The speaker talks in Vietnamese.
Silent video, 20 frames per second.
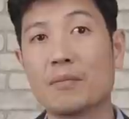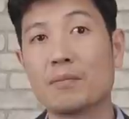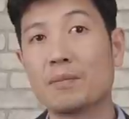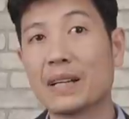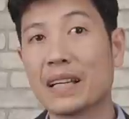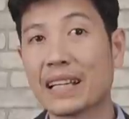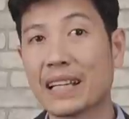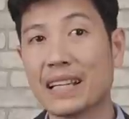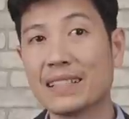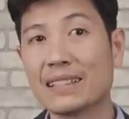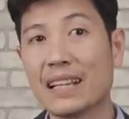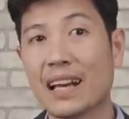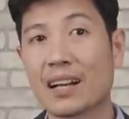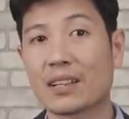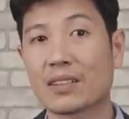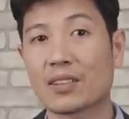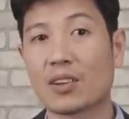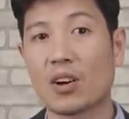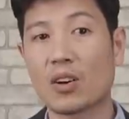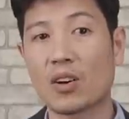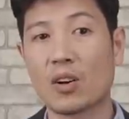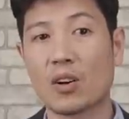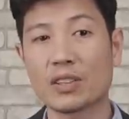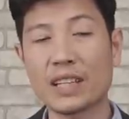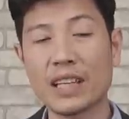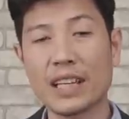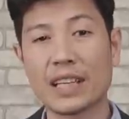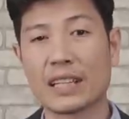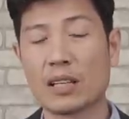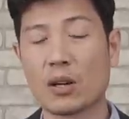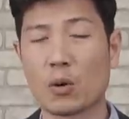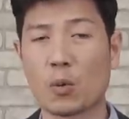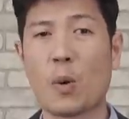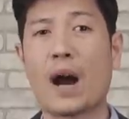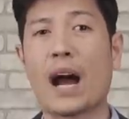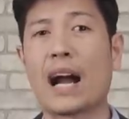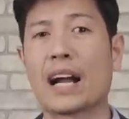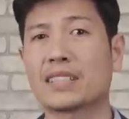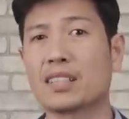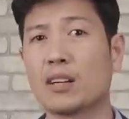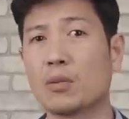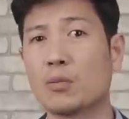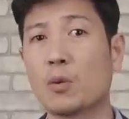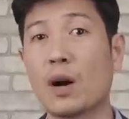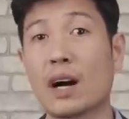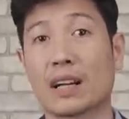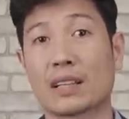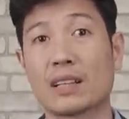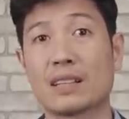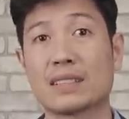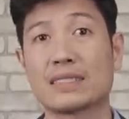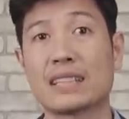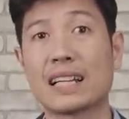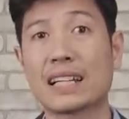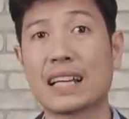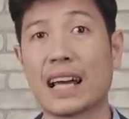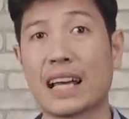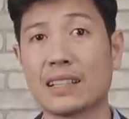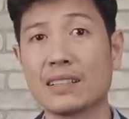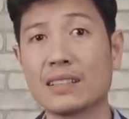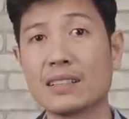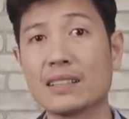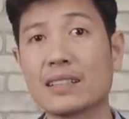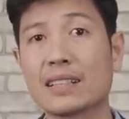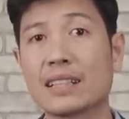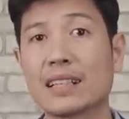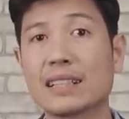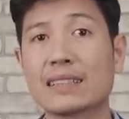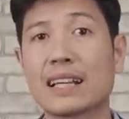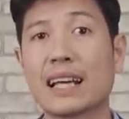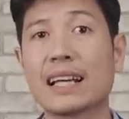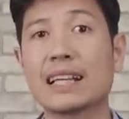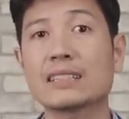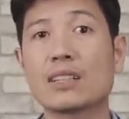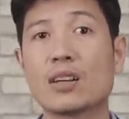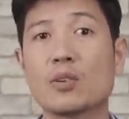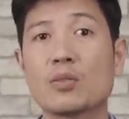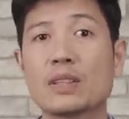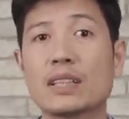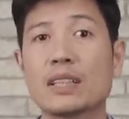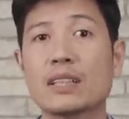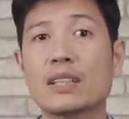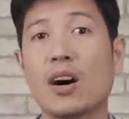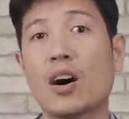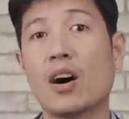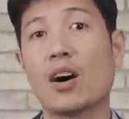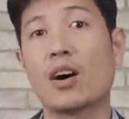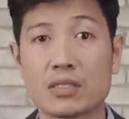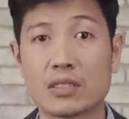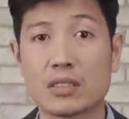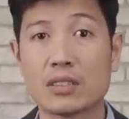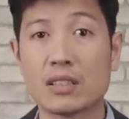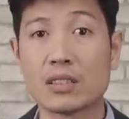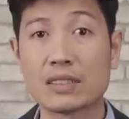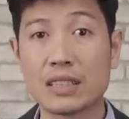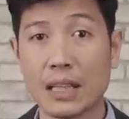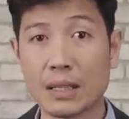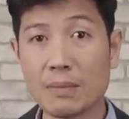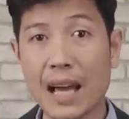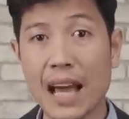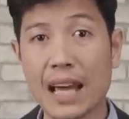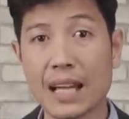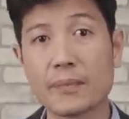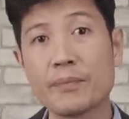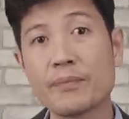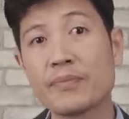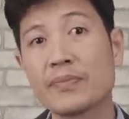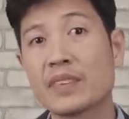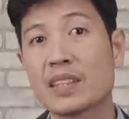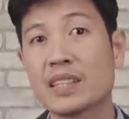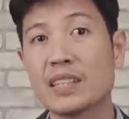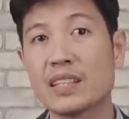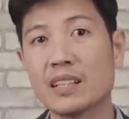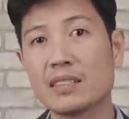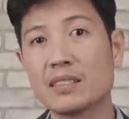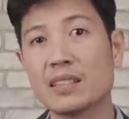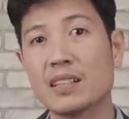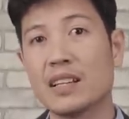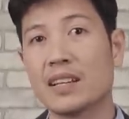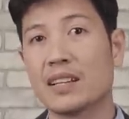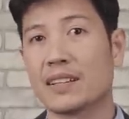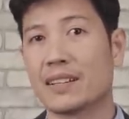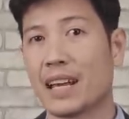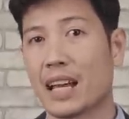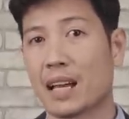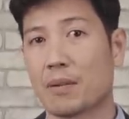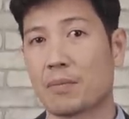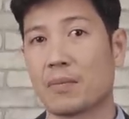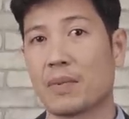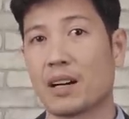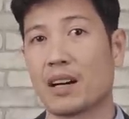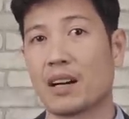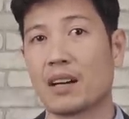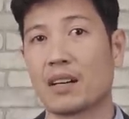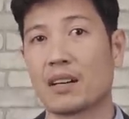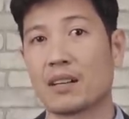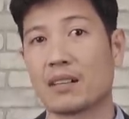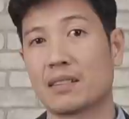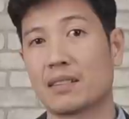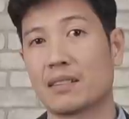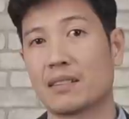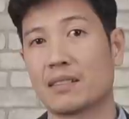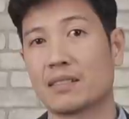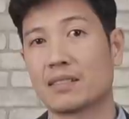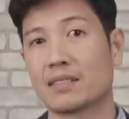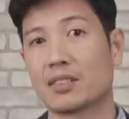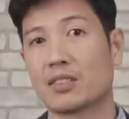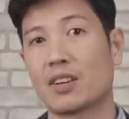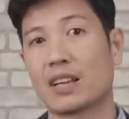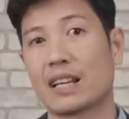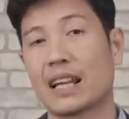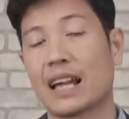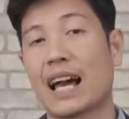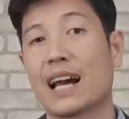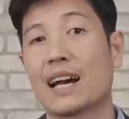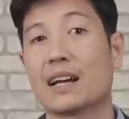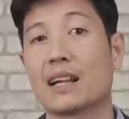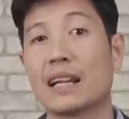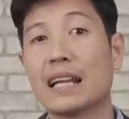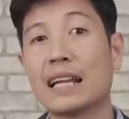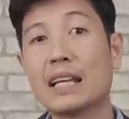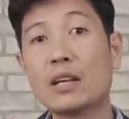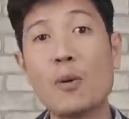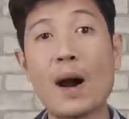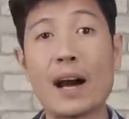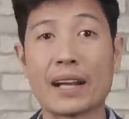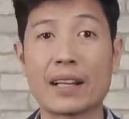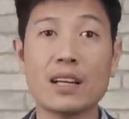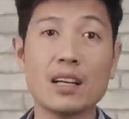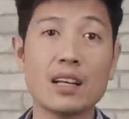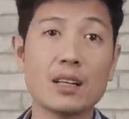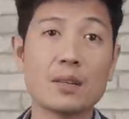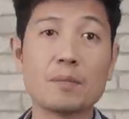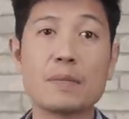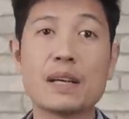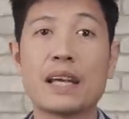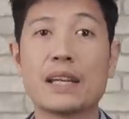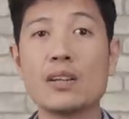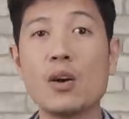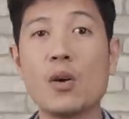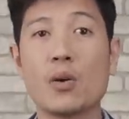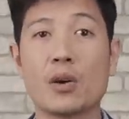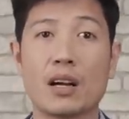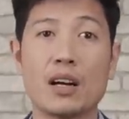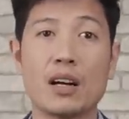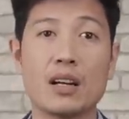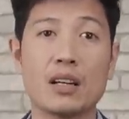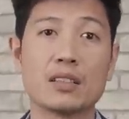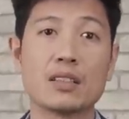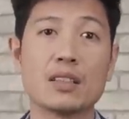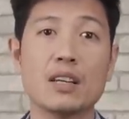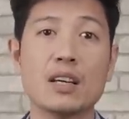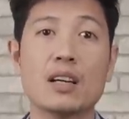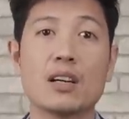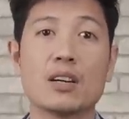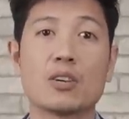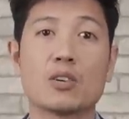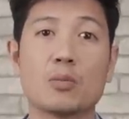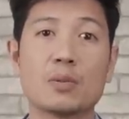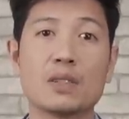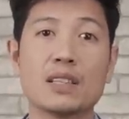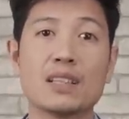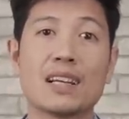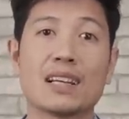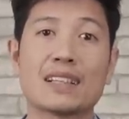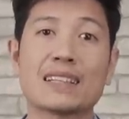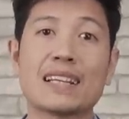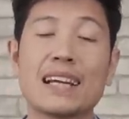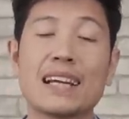Mình nghĩ rằng nó có thể hiệu quả trong khoảng thời gian ngắn ngay sau khi họ hướng dẫn bạn, nhưng để mà gọi là linh hoạt hơn, biến đổi hơn, cũng như là